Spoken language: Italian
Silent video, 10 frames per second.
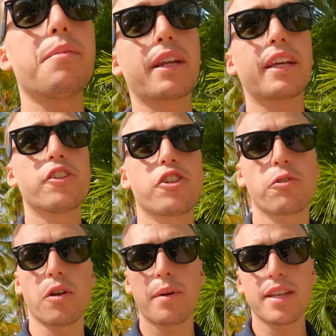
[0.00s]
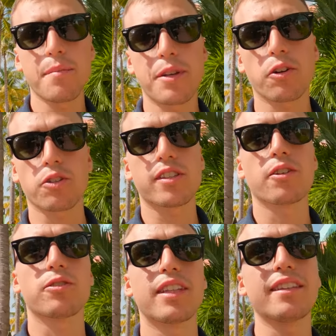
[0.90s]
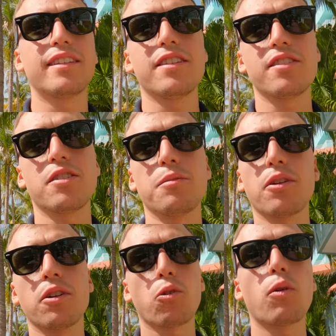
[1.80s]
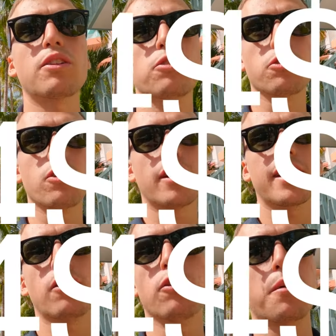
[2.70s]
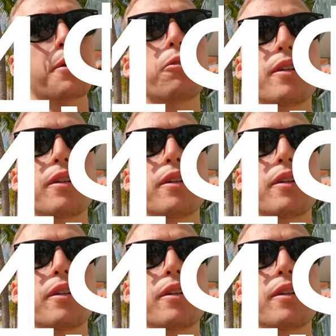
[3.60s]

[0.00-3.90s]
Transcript: I parcheggi qui a Miami costano tantissimo, 4 dollari all'ora per